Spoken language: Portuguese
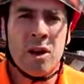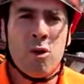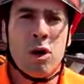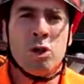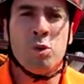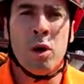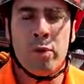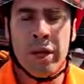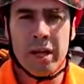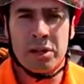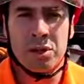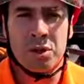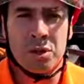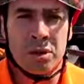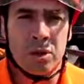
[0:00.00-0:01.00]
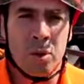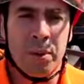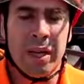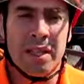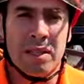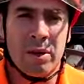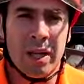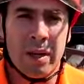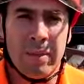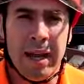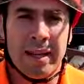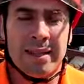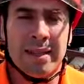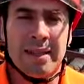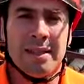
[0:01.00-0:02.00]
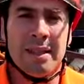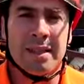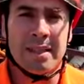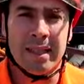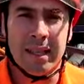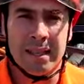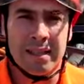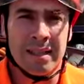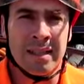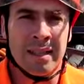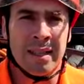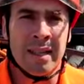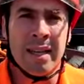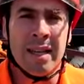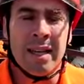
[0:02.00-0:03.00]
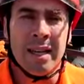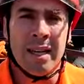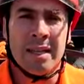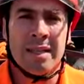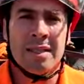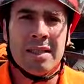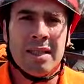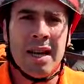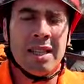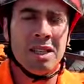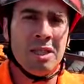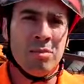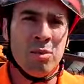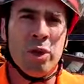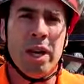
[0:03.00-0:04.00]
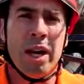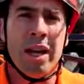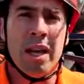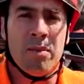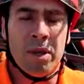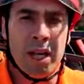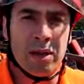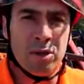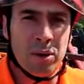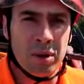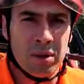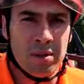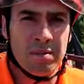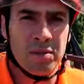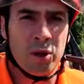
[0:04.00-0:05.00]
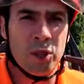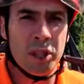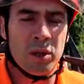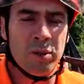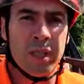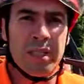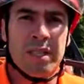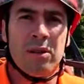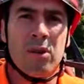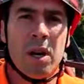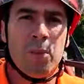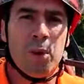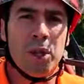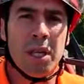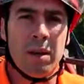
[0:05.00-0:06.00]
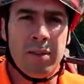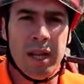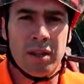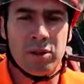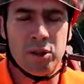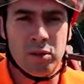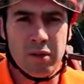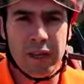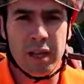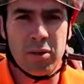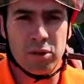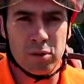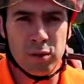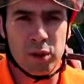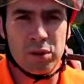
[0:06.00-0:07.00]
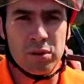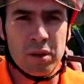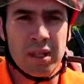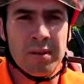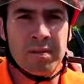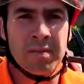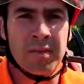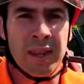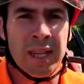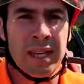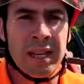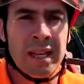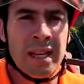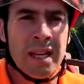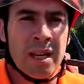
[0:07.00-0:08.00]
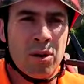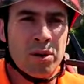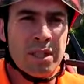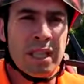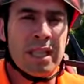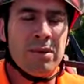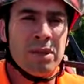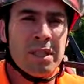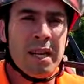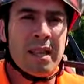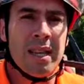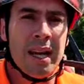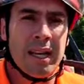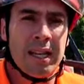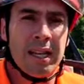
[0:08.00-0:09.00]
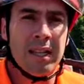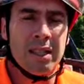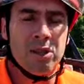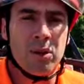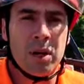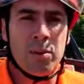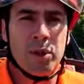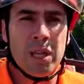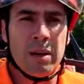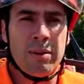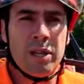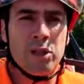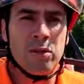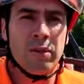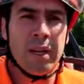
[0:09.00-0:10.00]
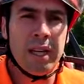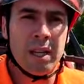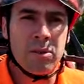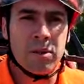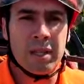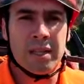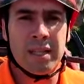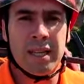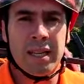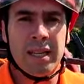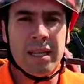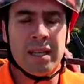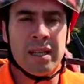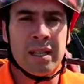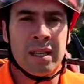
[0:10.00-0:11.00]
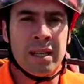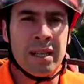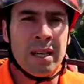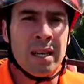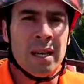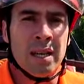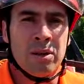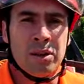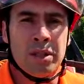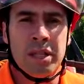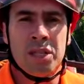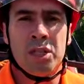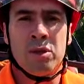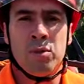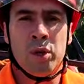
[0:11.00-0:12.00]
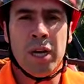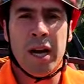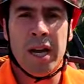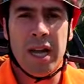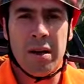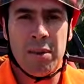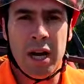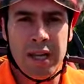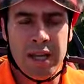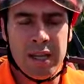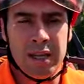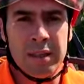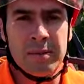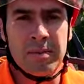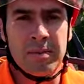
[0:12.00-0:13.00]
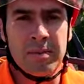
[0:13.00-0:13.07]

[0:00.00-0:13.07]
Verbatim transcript: Corpo de Bombeiros compareceu aqui na BR-116, entre a cidade de Muriaé e Mirador, onde aconteceu um capotamento de um veículo automotor. Constatamos tratar aqui de um capotamento de um veículo que seguia no sentido Muriaé, Bahia,